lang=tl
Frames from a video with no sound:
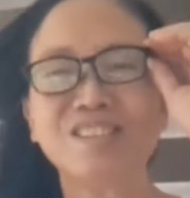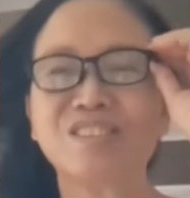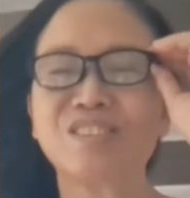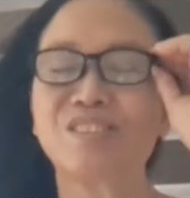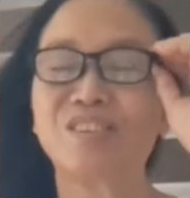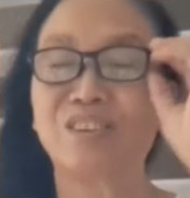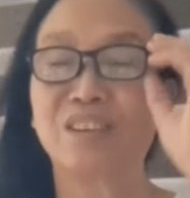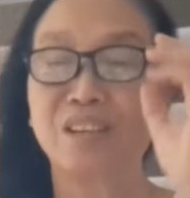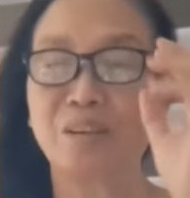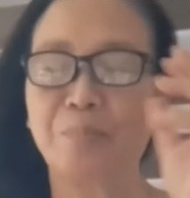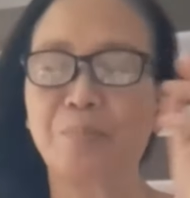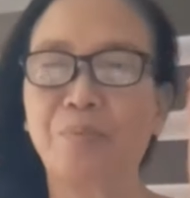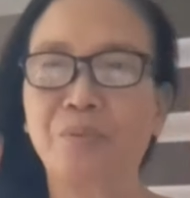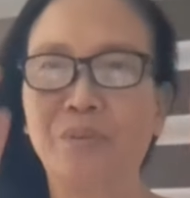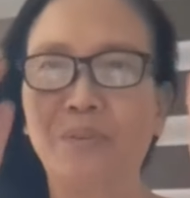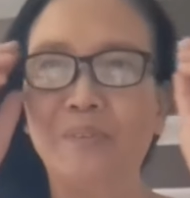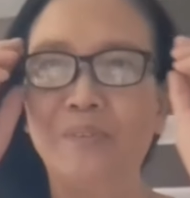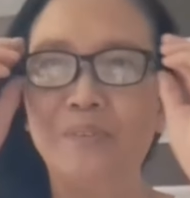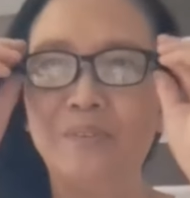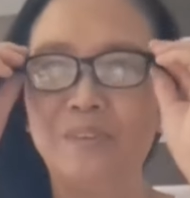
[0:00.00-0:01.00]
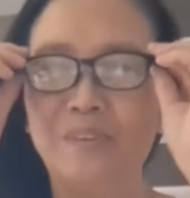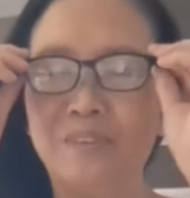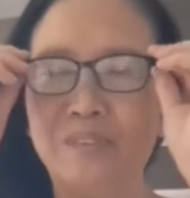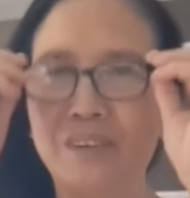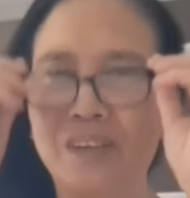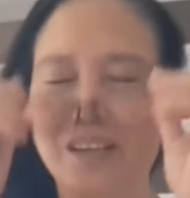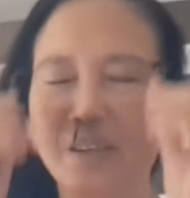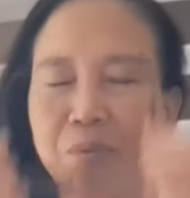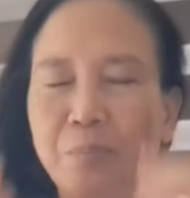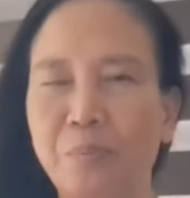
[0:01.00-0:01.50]
So, kayo po,
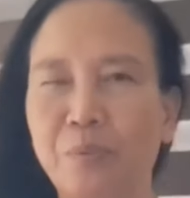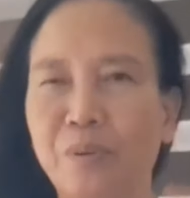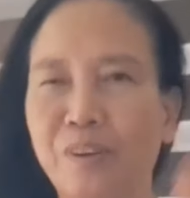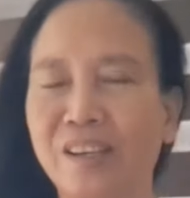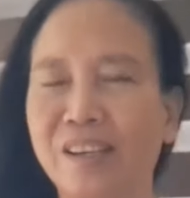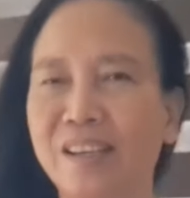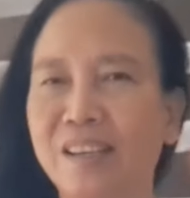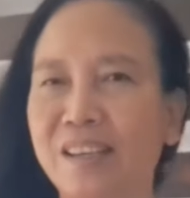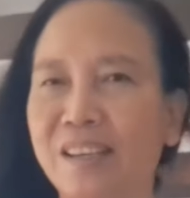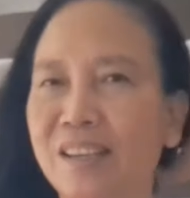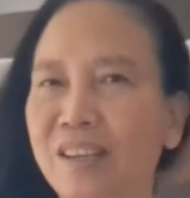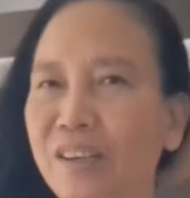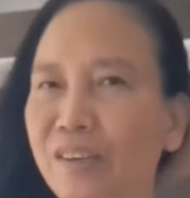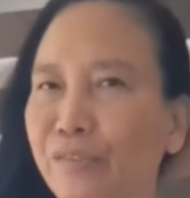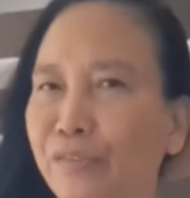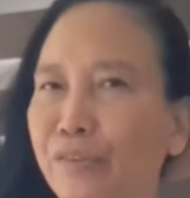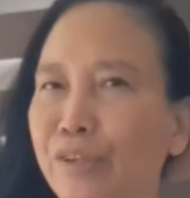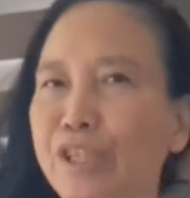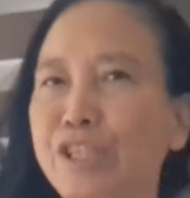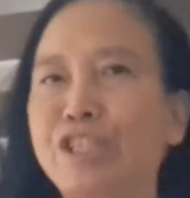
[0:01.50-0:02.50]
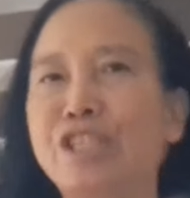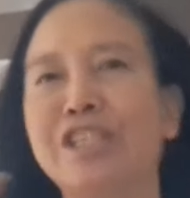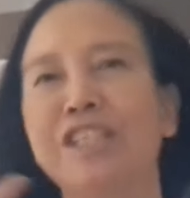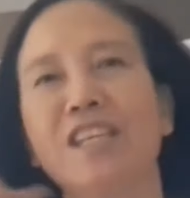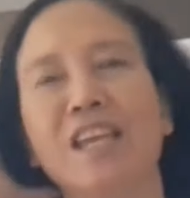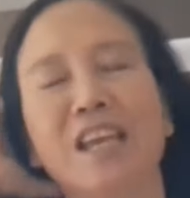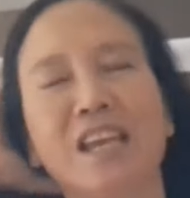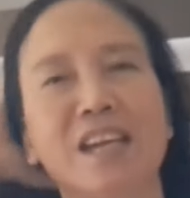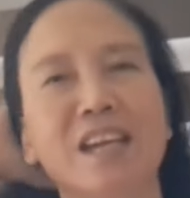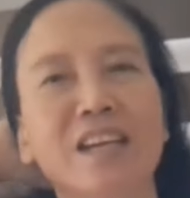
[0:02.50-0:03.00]
kung, kayo po ay virgin
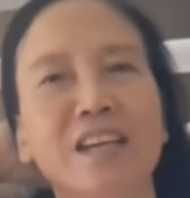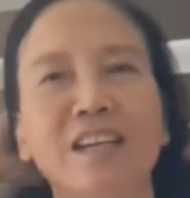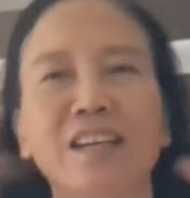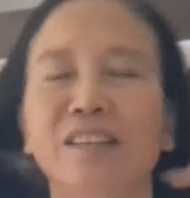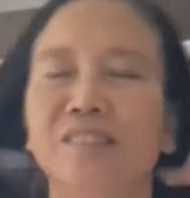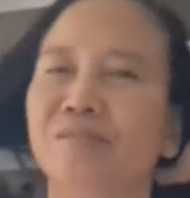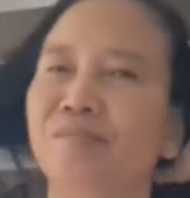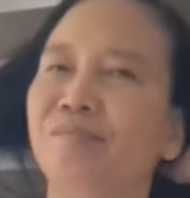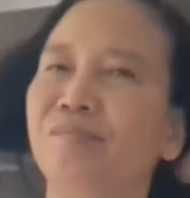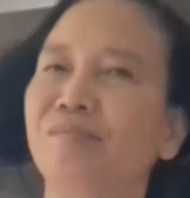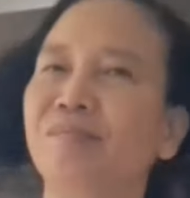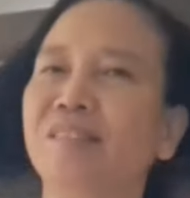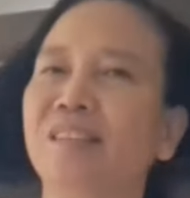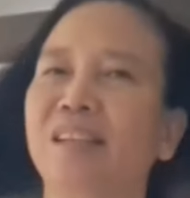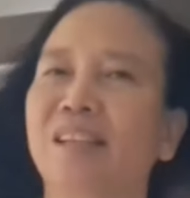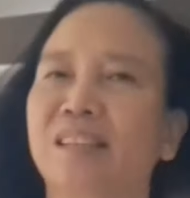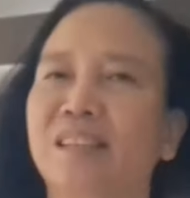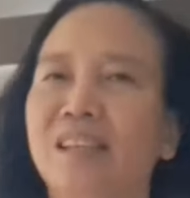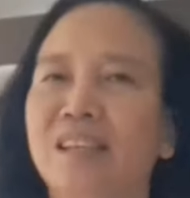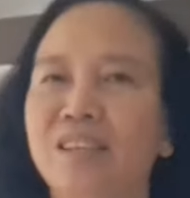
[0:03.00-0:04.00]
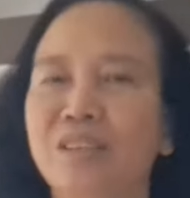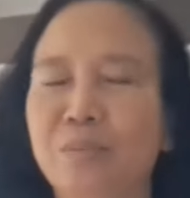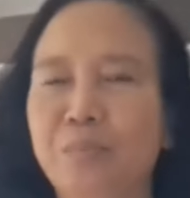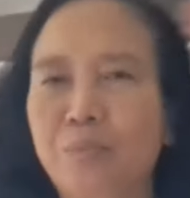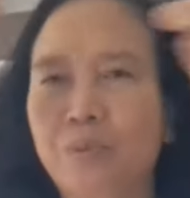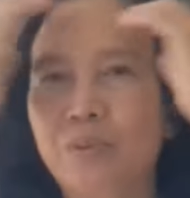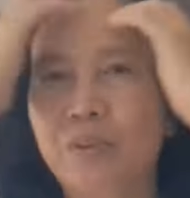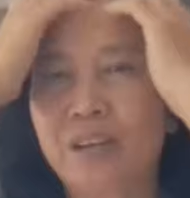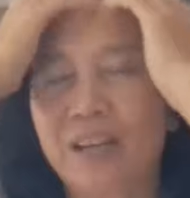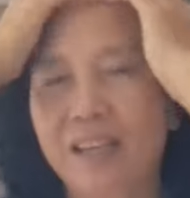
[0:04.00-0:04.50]
hair, at kayo
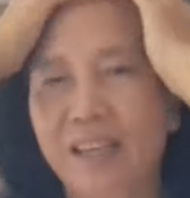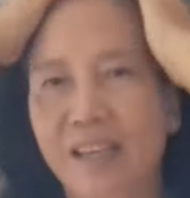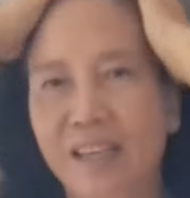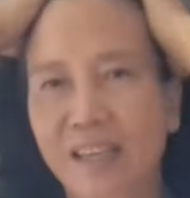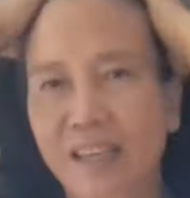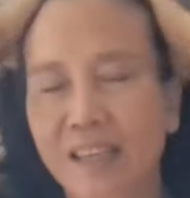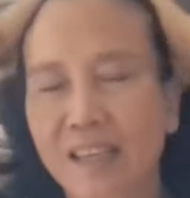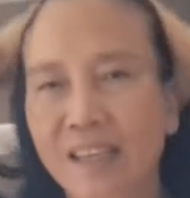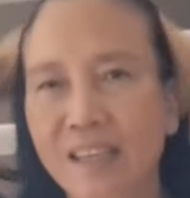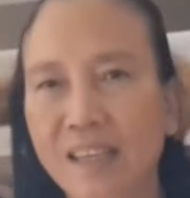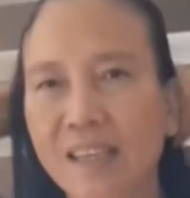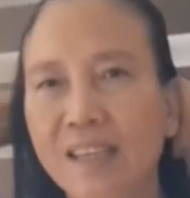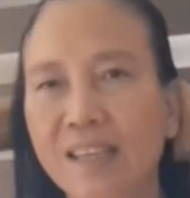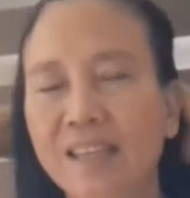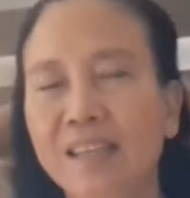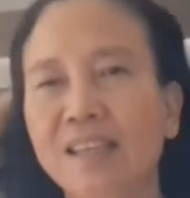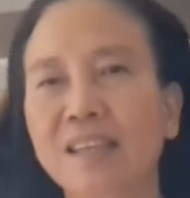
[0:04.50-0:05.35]
po ay,